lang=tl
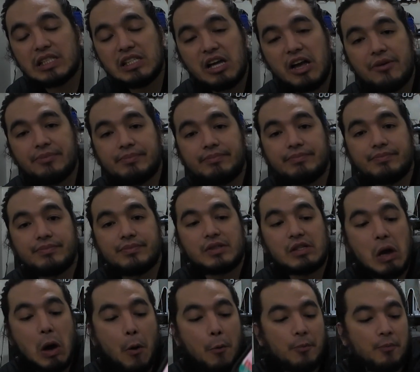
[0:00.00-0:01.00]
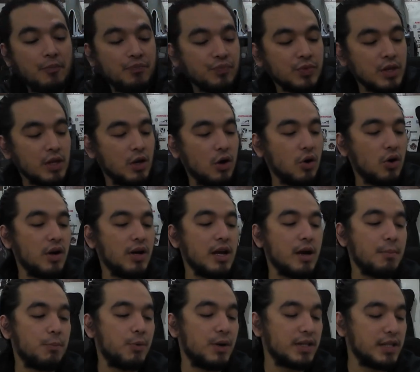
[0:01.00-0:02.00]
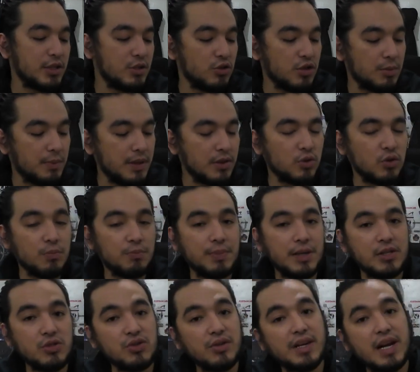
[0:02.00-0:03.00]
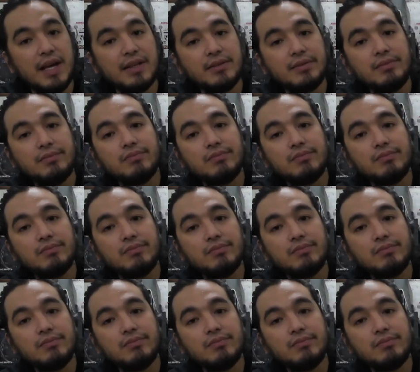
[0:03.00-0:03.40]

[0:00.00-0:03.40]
yan o kaya pwede nyo naman itong picturean